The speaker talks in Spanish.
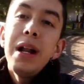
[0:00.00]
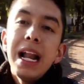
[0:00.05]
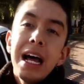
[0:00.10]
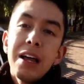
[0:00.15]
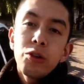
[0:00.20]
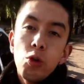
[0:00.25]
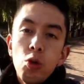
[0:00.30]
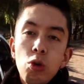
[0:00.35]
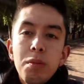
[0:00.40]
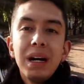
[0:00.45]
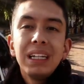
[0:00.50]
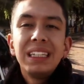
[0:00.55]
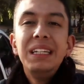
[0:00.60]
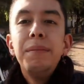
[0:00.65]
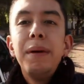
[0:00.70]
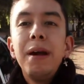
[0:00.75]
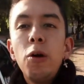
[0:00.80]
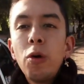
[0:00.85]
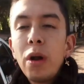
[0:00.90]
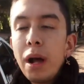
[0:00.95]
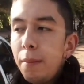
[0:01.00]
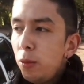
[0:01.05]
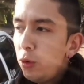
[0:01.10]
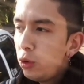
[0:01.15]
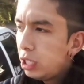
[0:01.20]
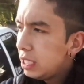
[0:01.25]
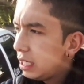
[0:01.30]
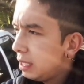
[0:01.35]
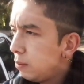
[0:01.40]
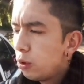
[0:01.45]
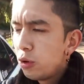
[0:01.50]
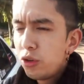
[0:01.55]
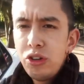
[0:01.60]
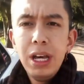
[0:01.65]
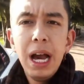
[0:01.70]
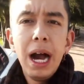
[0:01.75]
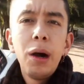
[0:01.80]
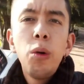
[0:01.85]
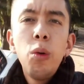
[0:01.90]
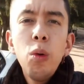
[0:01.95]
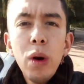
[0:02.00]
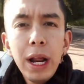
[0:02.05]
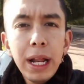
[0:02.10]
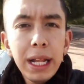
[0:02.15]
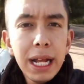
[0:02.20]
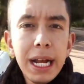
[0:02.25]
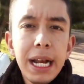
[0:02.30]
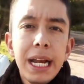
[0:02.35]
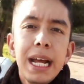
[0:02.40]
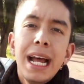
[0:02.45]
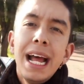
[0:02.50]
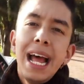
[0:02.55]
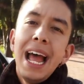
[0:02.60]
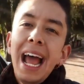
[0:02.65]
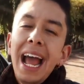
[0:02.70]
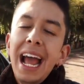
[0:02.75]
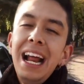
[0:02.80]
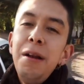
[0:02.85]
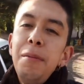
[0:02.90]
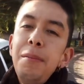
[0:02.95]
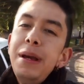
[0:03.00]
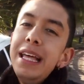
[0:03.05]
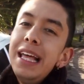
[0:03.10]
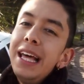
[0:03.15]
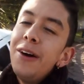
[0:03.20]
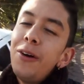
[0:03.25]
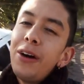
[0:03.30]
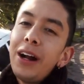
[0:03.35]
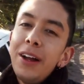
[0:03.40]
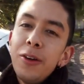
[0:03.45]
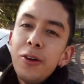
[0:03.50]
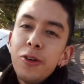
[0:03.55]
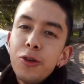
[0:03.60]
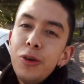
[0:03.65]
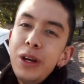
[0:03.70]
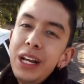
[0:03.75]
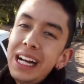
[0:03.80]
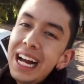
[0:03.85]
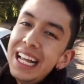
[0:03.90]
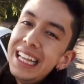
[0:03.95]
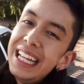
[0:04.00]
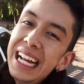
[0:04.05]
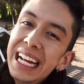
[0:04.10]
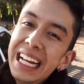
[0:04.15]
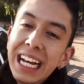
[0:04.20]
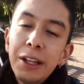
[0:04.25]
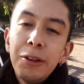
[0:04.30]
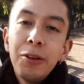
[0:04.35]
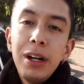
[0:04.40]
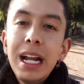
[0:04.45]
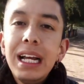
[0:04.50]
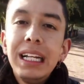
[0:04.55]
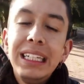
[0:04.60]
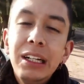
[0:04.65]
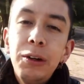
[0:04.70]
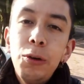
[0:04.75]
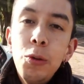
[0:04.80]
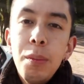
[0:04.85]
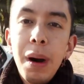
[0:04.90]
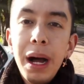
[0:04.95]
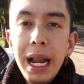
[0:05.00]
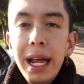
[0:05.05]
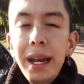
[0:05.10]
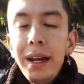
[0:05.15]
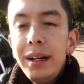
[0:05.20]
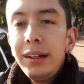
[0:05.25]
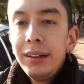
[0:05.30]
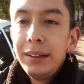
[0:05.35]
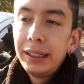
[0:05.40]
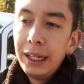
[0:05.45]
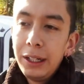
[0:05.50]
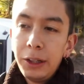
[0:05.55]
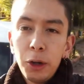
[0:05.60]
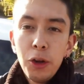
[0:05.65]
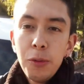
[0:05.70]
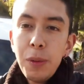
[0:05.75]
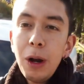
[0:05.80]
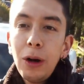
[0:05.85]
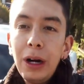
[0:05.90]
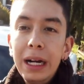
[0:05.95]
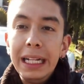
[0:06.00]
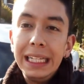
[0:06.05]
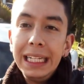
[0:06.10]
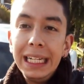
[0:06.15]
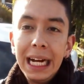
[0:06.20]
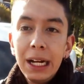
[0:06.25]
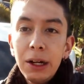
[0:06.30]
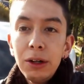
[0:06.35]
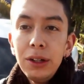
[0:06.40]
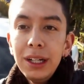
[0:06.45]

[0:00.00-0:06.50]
en las curvas sí mejora muchísimo. si acuerdan el video que yo subí candeleando en la circunvalar? Que todos me lo criticaron.